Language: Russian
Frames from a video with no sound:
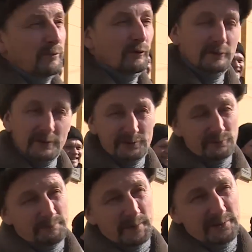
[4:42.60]

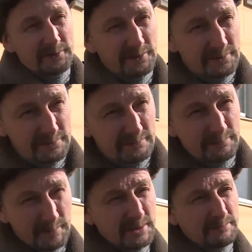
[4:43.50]
Полностью
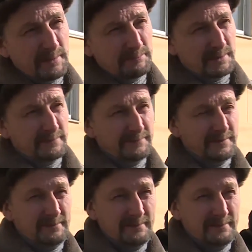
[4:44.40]
поддерживаем эти поправки.